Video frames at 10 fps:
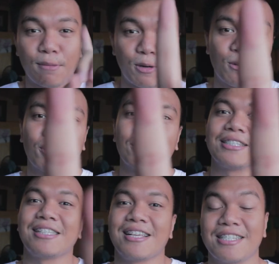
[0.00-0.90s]
Number 1 on
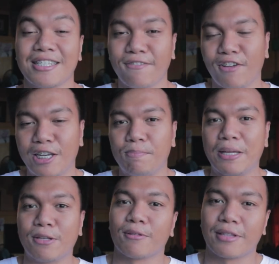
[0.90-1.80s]
this list is
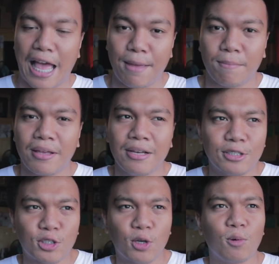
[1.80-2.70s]
Filipino time.
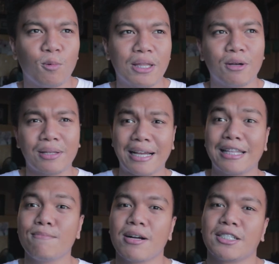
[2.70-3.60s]
So, without
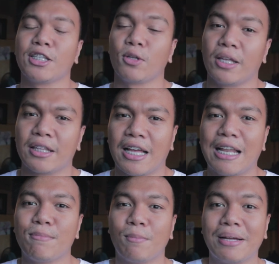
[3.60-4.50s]
getting much into it,
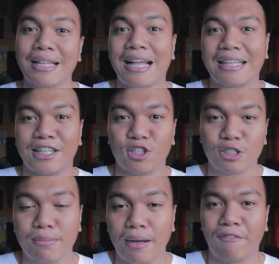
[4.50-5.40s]
alam naman na natin to
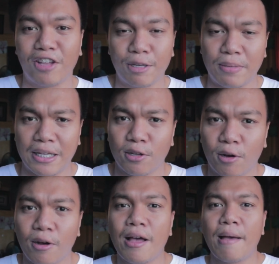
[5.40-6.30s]
sa mga Filipino.